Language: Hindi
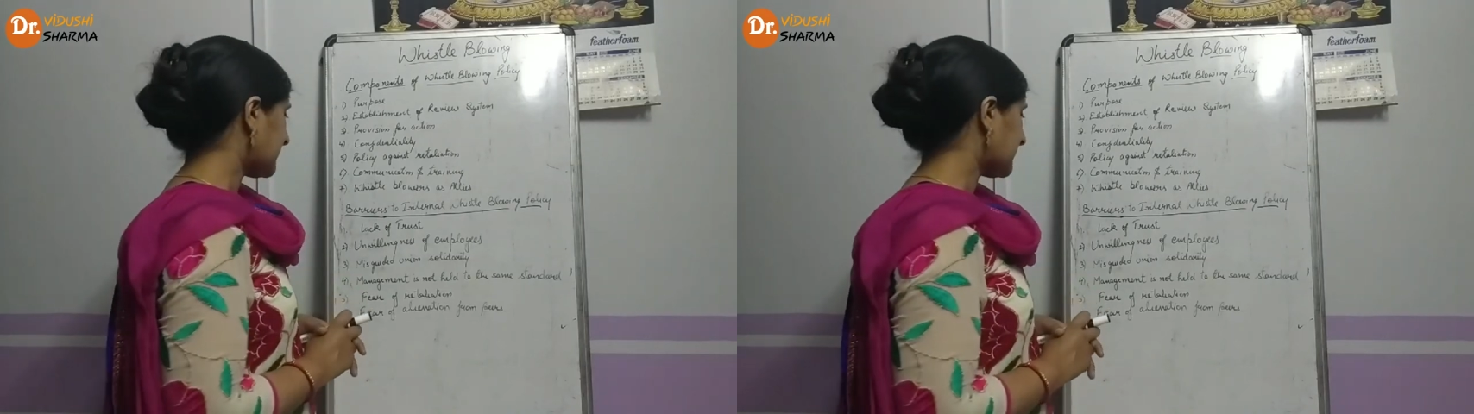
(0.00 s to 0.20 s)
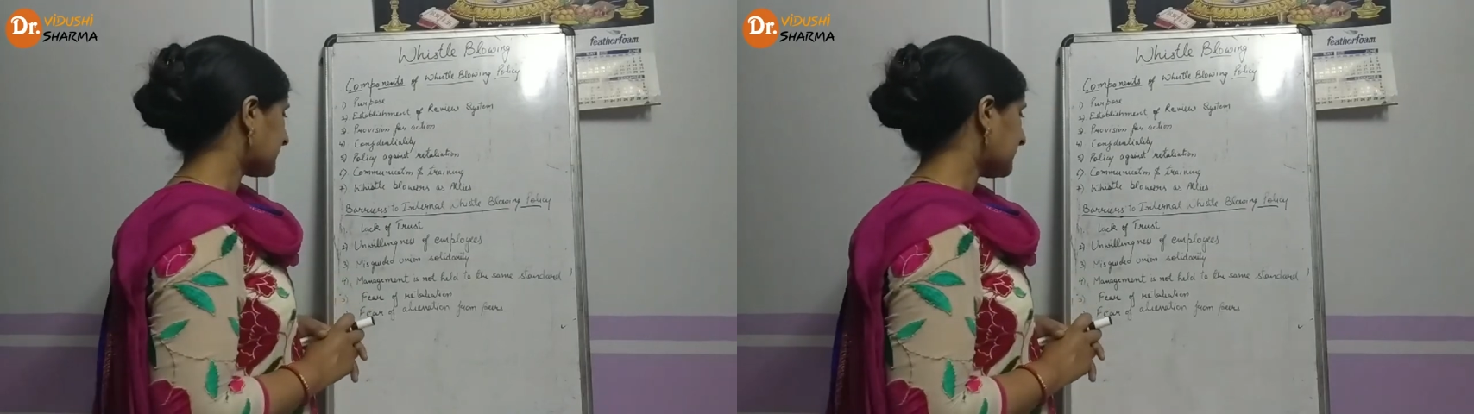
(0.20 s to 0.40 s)

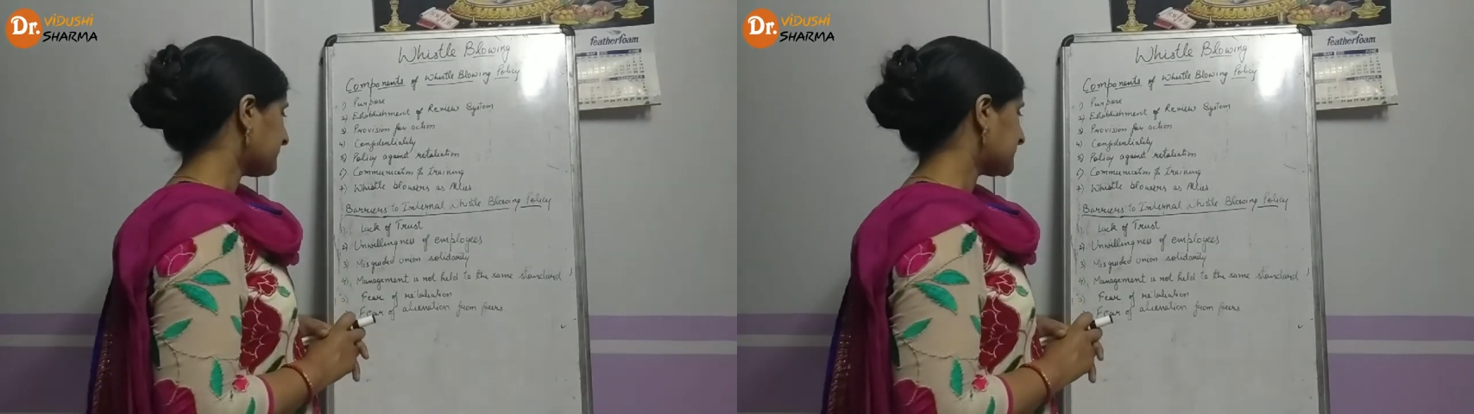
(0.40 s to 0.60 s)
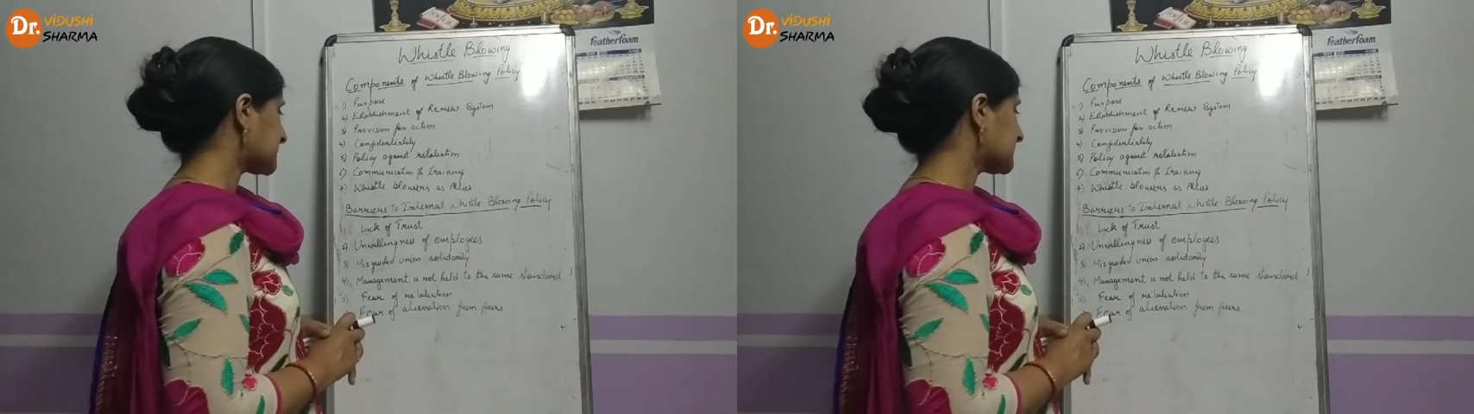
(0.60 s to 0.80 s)
आ गया
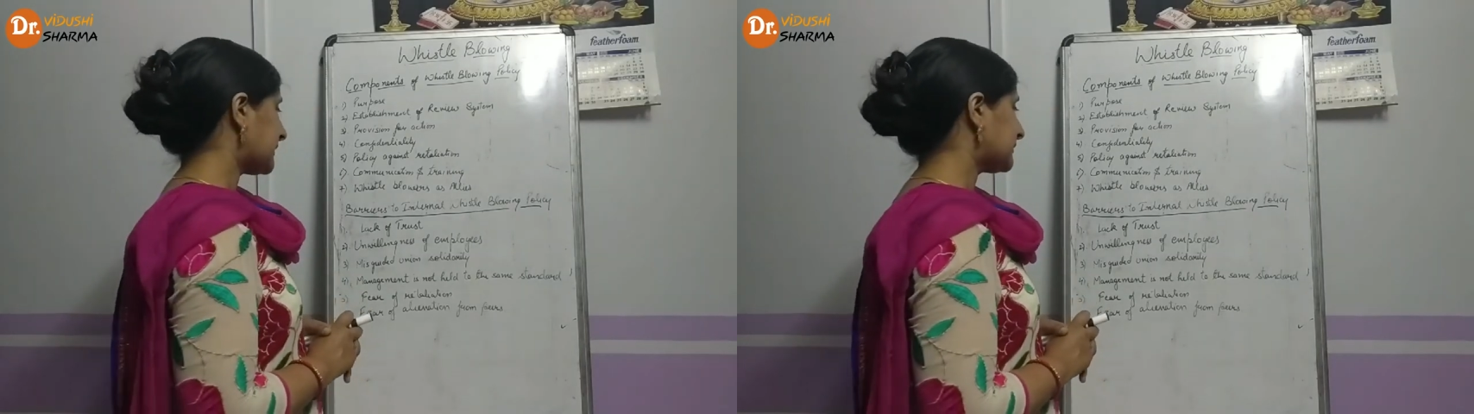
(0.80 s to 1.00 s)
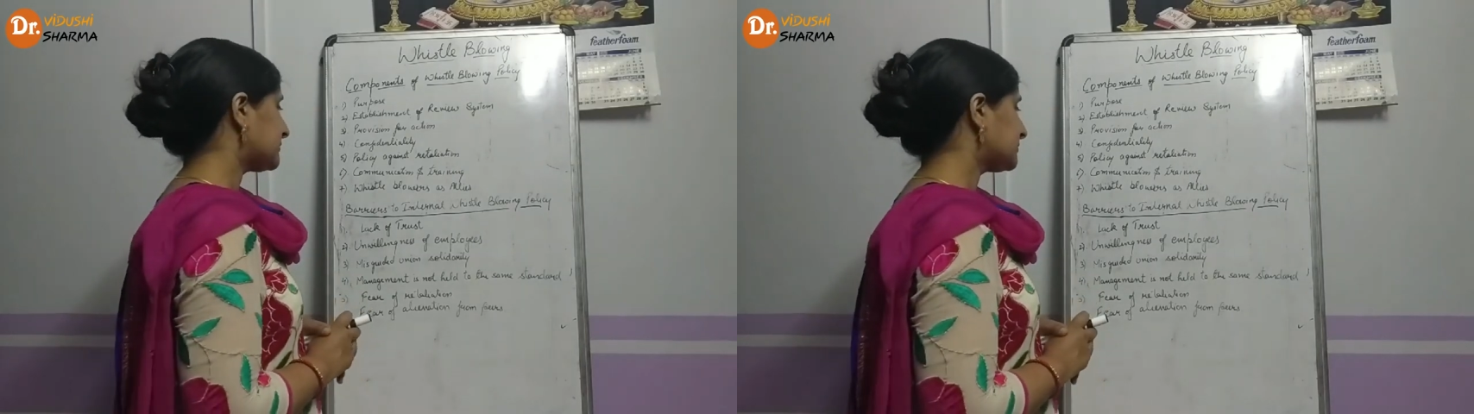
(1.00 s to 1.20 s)

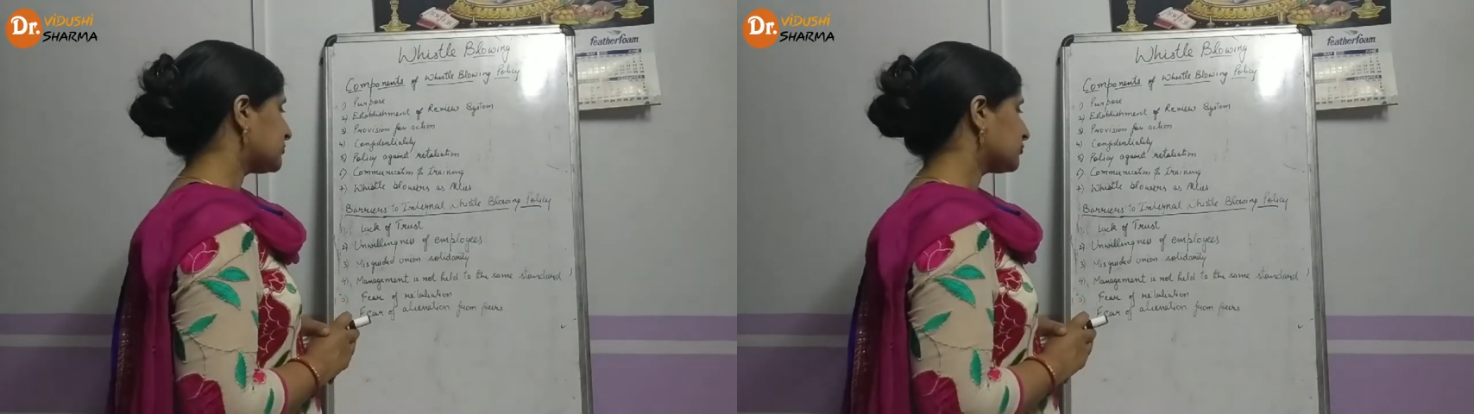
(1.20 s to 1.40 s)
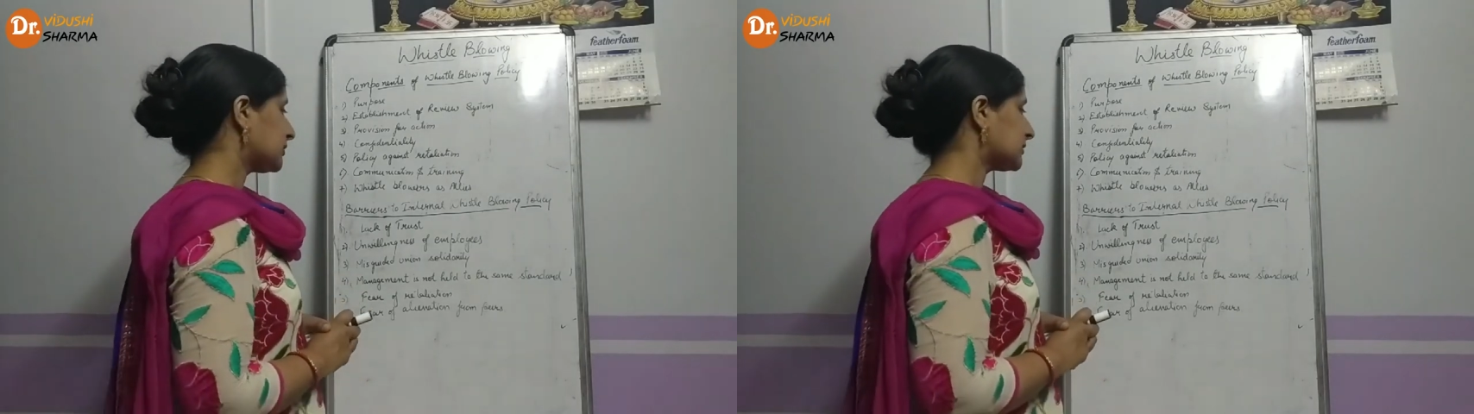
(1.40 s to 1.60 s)
मिसगाइडेड
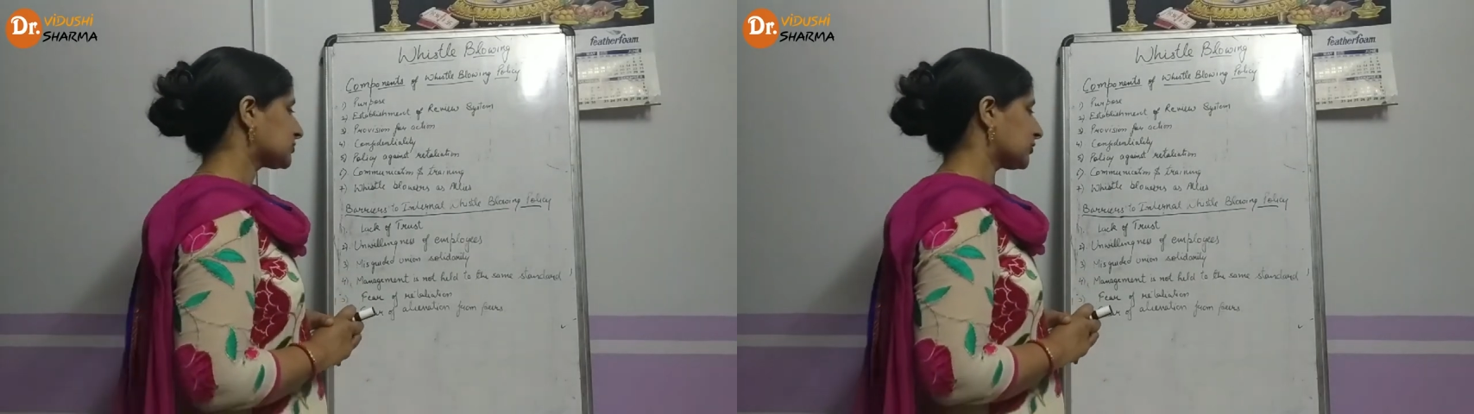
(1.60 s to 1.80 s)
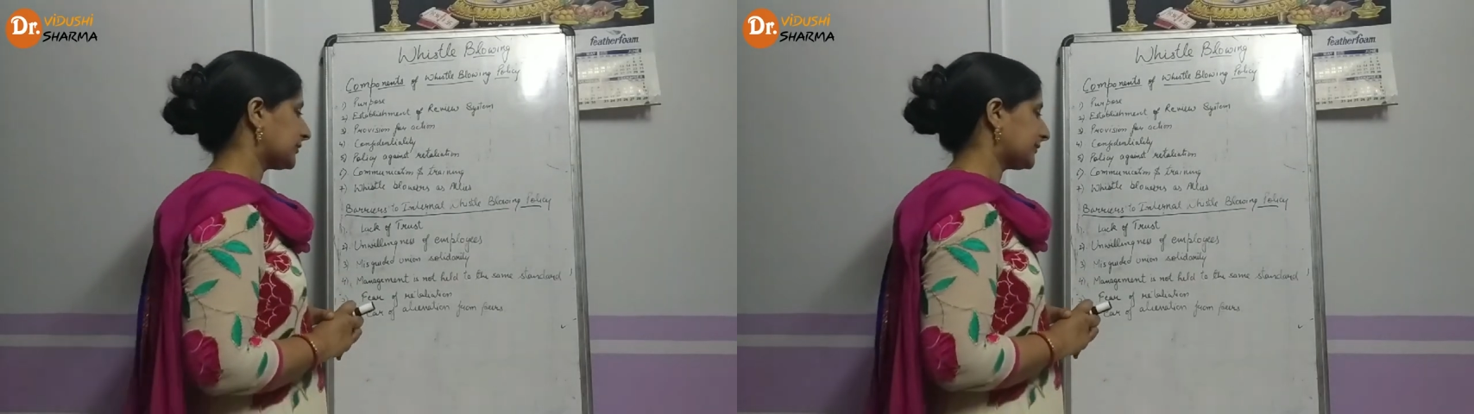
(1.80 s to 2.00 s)
यूनियन
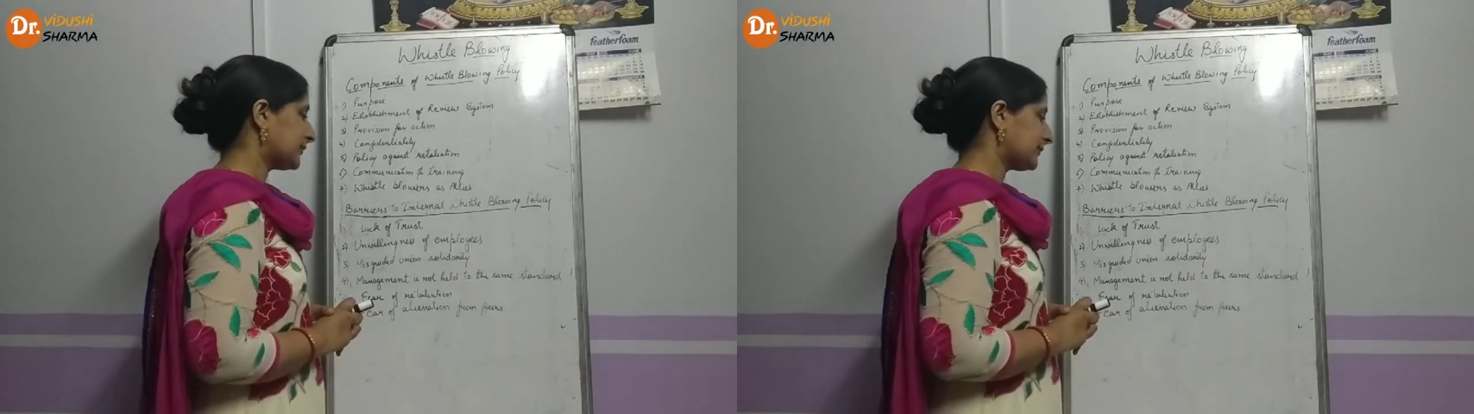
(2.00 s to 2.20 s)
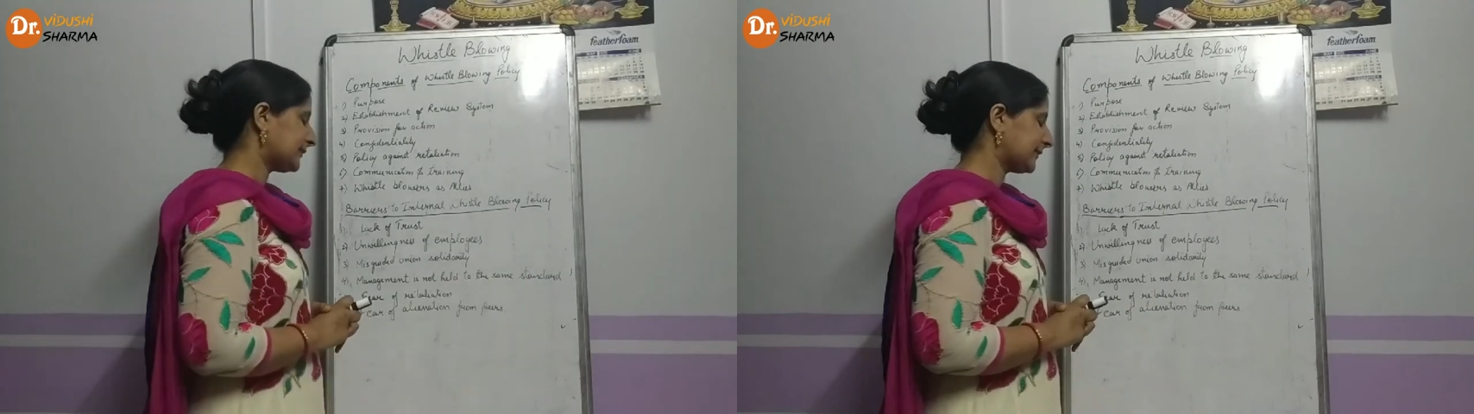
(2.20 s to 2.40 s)

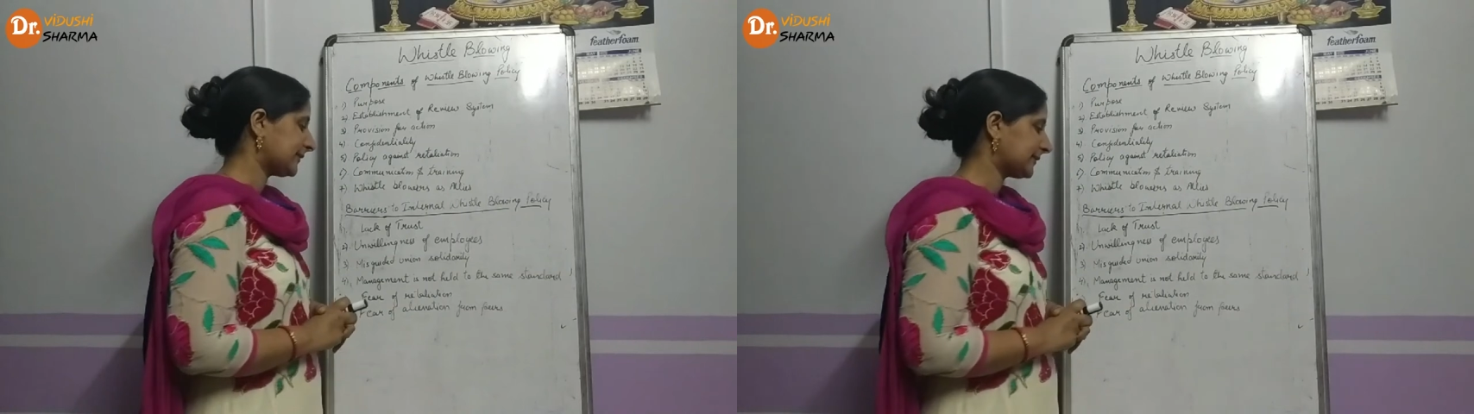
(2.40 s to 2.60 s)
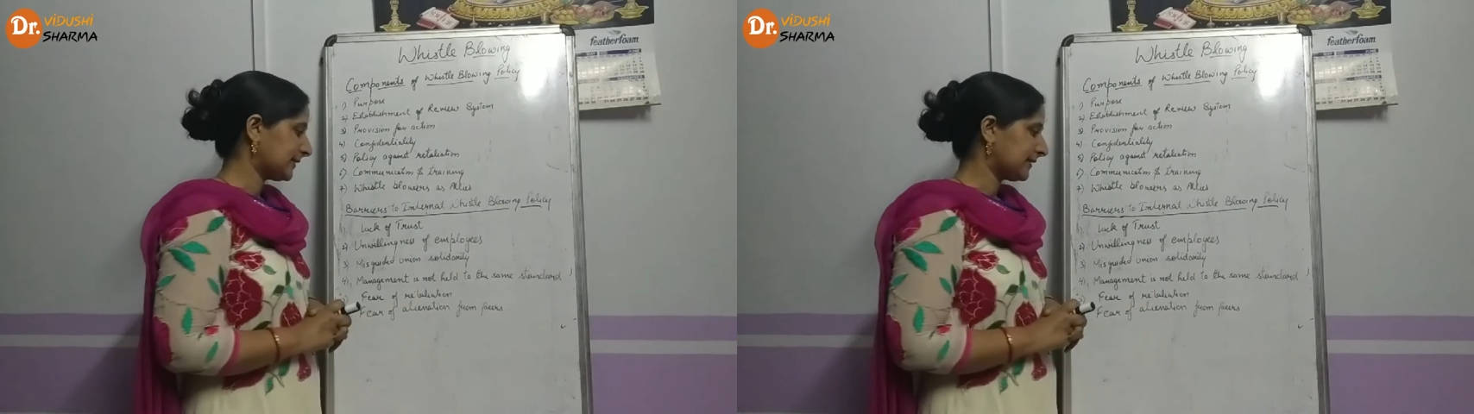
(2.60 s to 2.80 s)

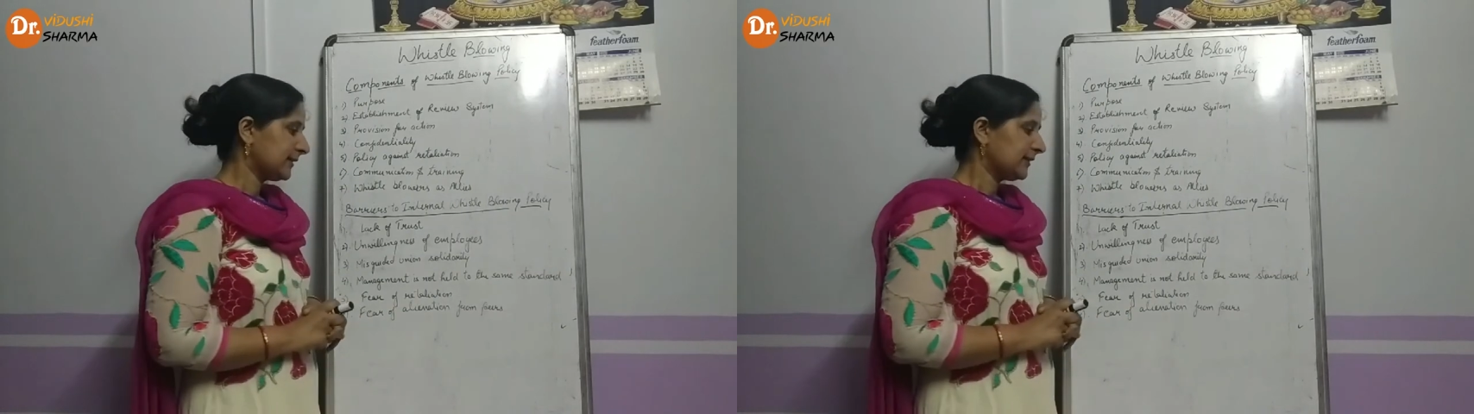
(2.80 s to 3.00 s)
सॉलिडेरिटी